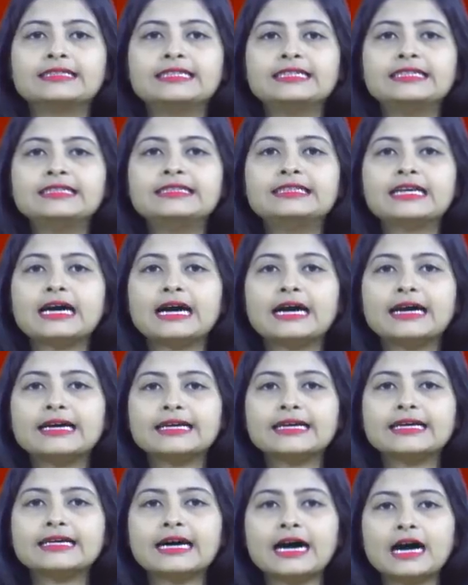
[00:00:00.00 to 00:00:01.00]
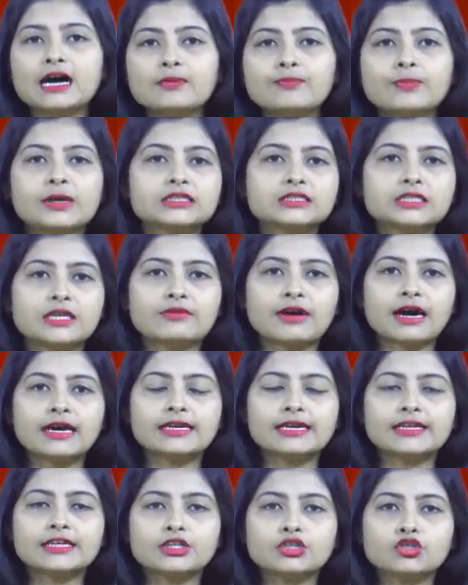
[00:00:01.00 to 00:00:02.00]
दिन दहाड़े कार पर
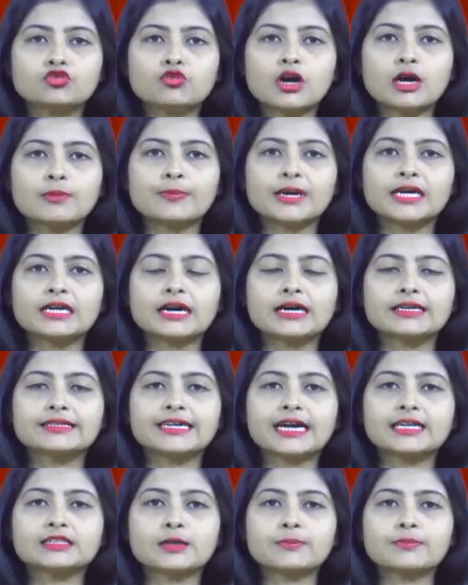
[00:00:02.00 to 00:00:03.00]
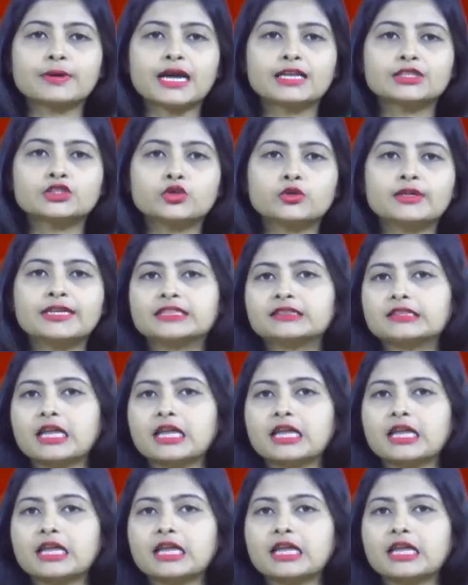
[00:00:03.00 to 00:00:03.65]
सवार एक युवक पर अज्ञात अपराधियों ने